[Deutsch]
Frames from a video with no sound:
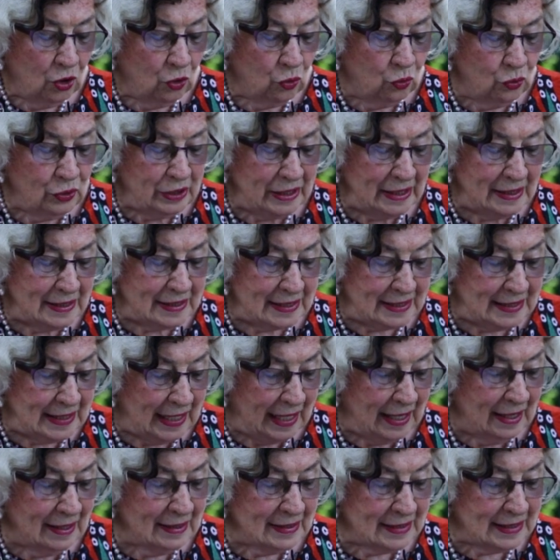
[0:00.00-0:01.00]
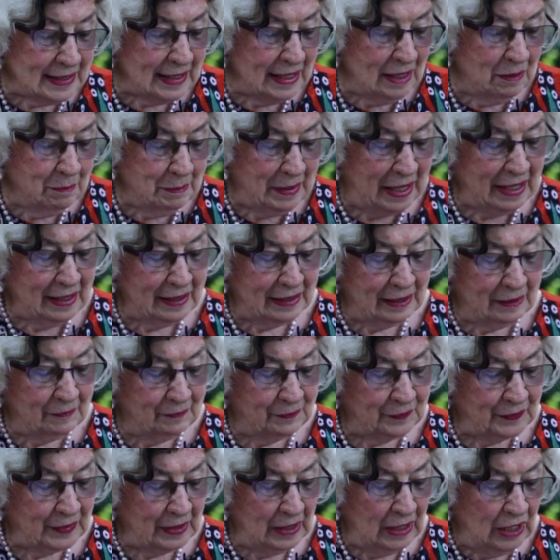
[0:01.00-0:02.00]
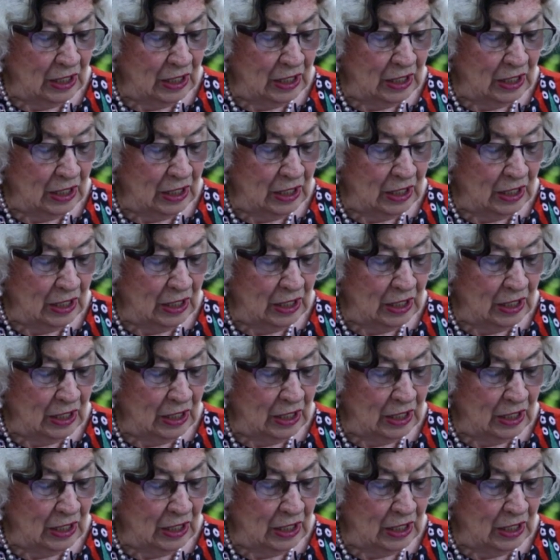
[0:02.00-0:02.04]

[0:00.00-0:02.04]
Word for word: und ihn sehr, sehr mehren.